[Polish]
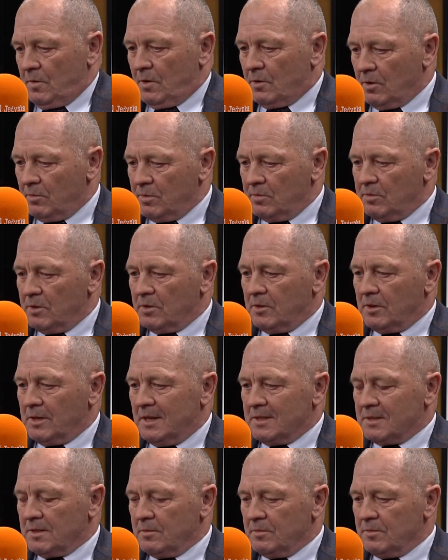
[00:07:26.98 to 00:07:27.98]
robimy to
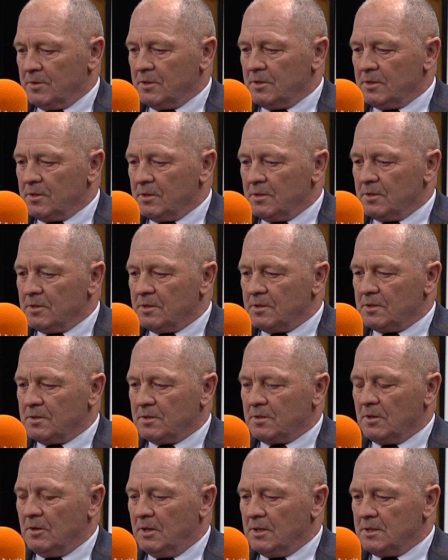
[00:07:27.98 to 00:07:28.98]
razem
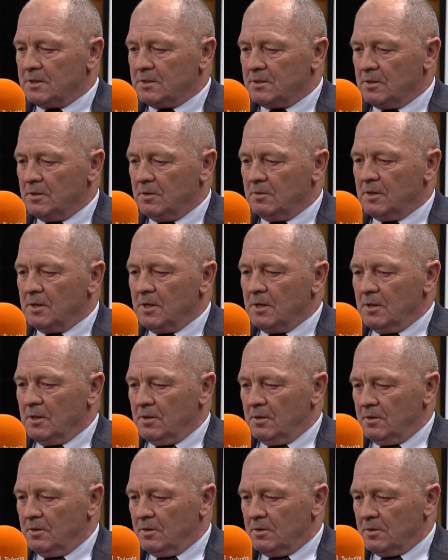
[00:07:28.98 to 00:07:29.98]
z koalicją,
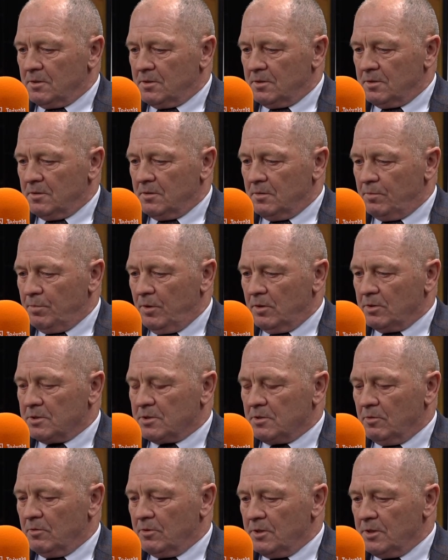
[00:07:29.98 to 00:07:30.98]
z
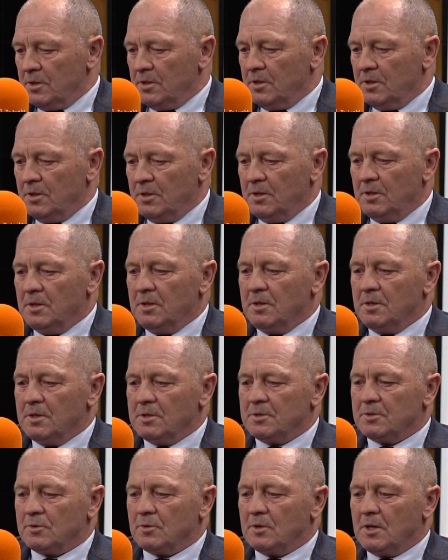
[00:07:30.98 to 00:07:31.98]
Polską i,
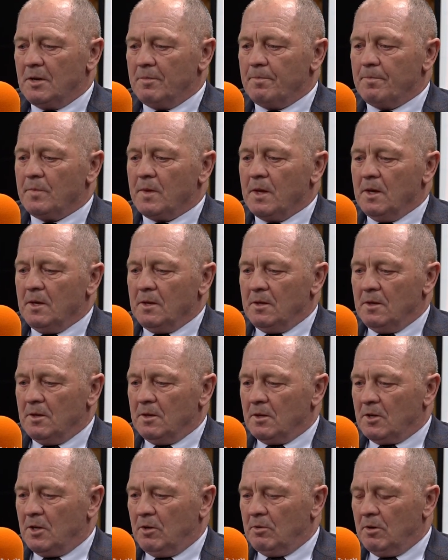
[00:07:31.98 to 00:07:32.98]
i, z ruchem
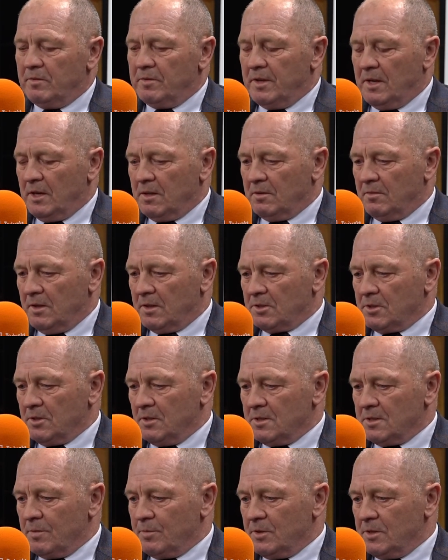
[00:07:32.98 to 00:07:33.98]
Hołownia 2050. No
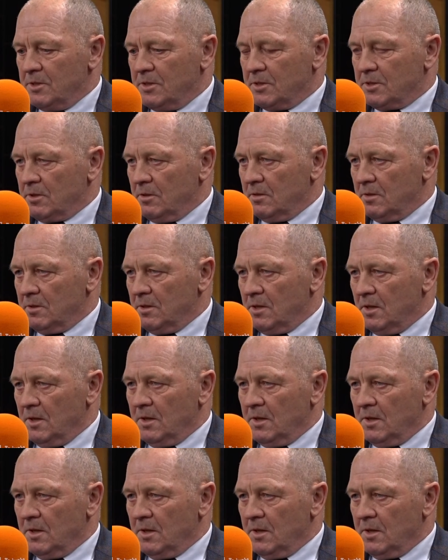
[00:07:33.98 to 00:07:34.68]
tak, ale budujemy